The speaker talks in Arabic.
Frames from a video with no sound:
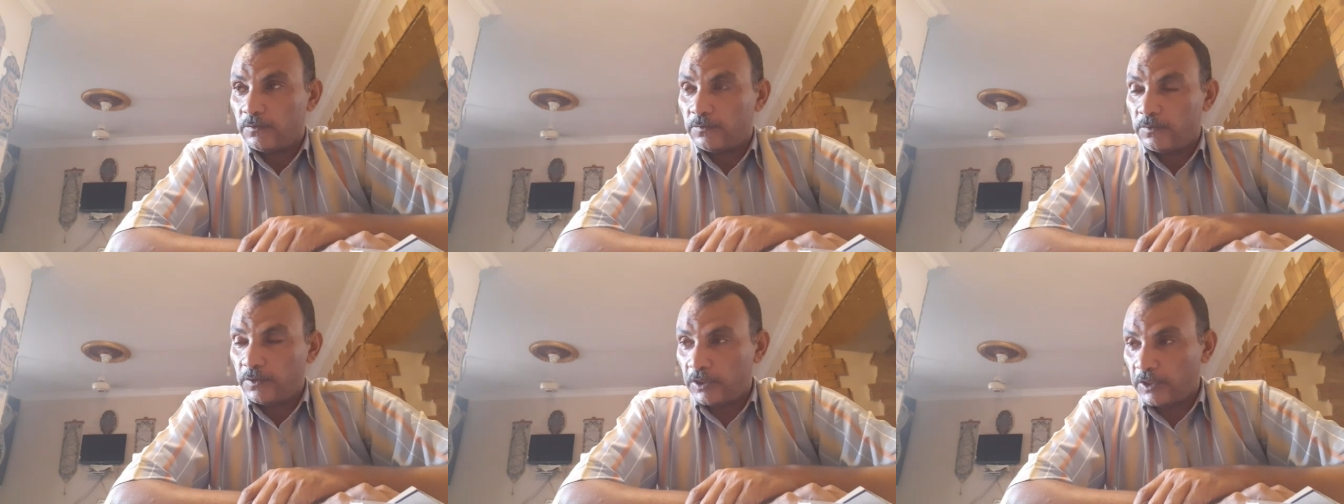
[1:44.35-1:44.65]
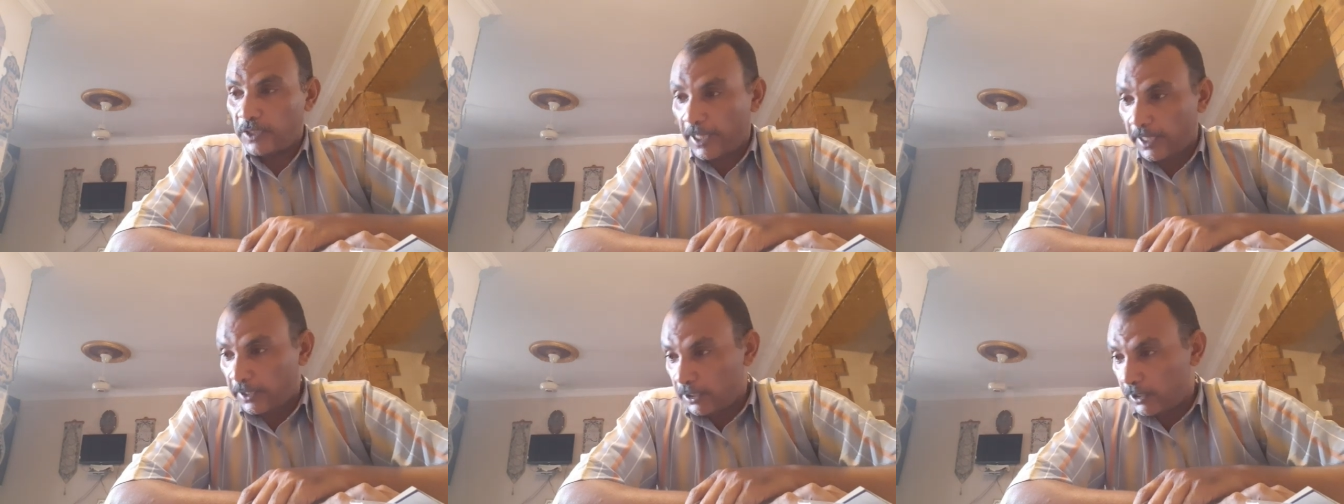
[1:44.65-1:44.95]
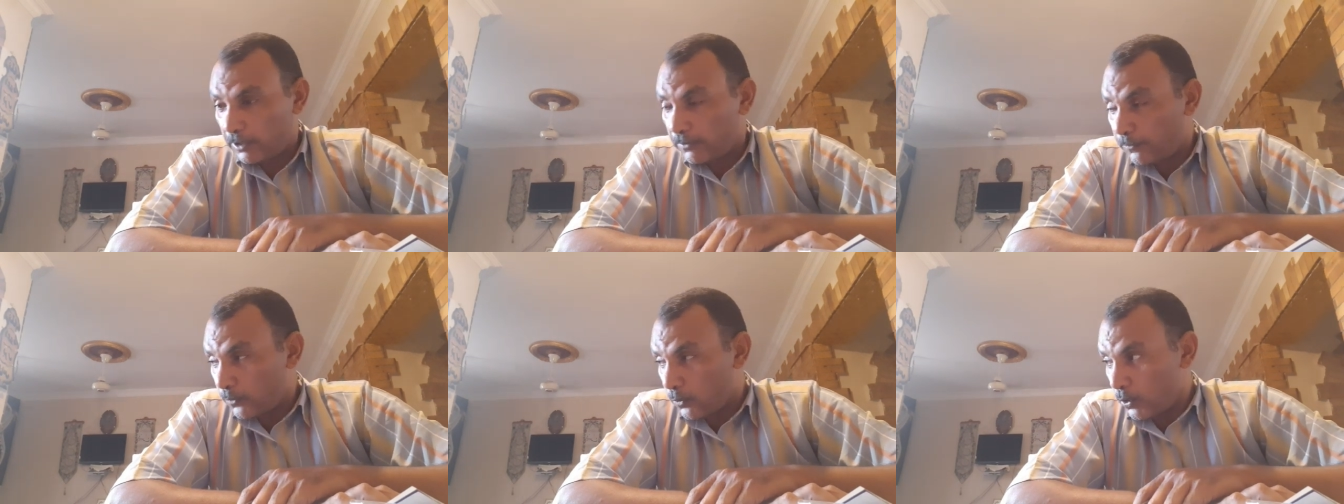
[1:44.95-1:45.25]
في
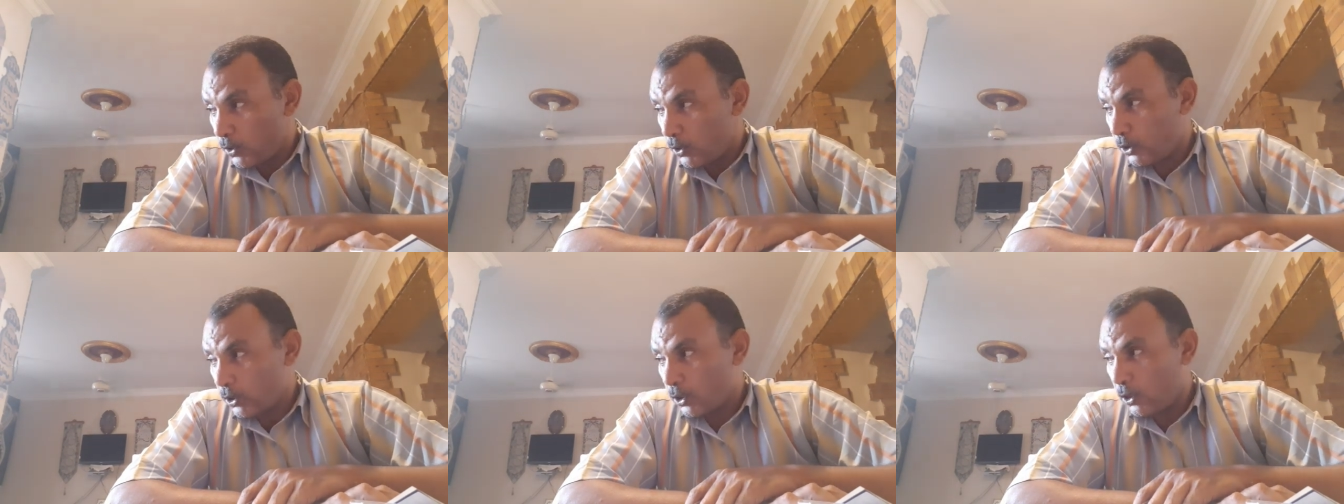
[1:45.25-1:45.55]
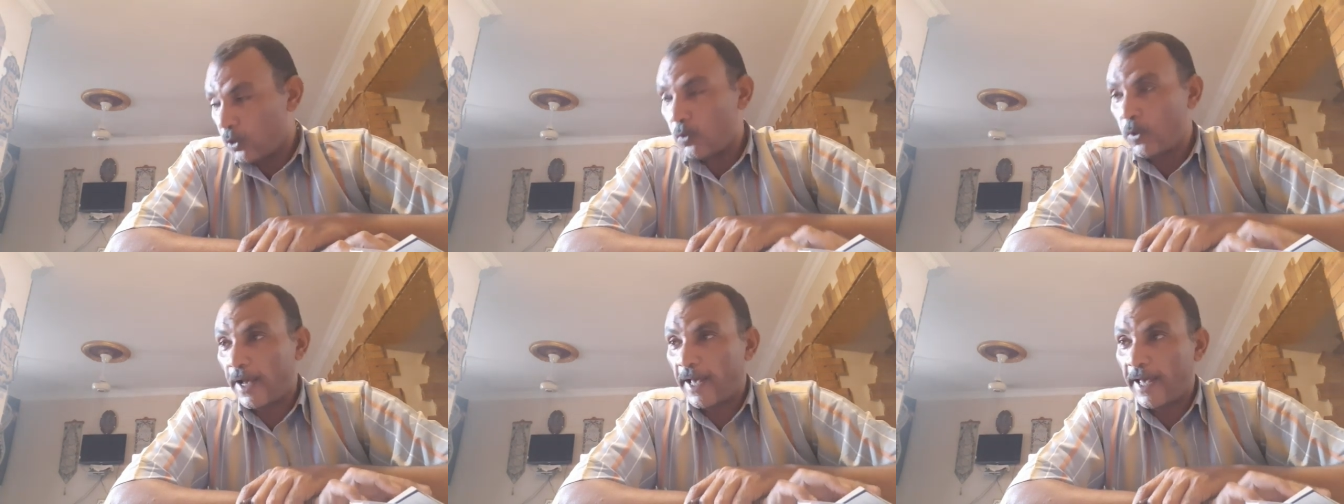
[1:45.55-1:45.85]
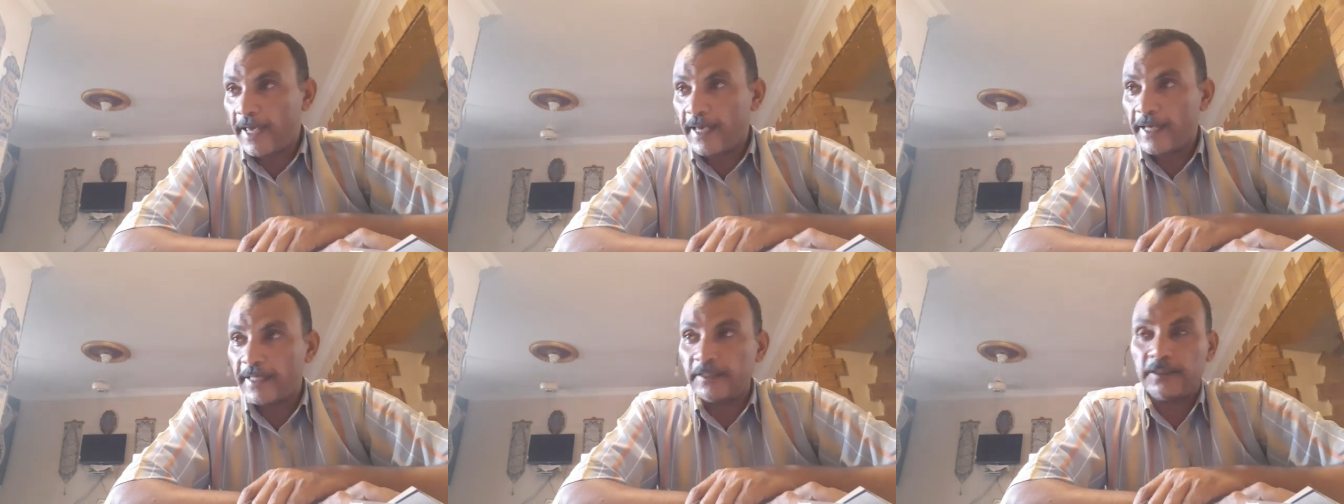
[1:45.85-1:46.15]
تعريفه هو
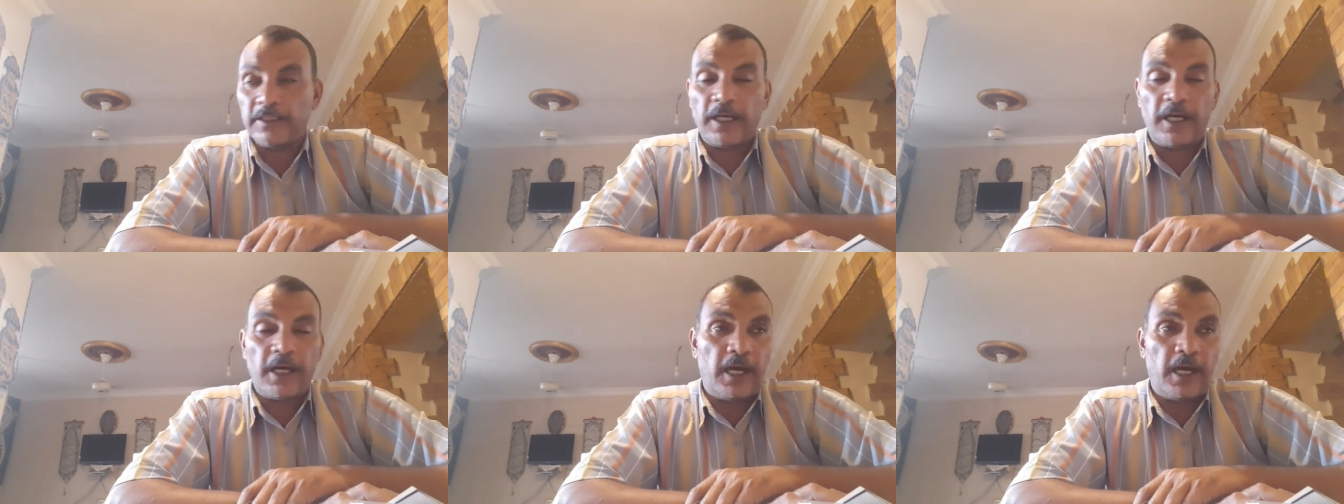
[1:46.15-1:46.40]
احد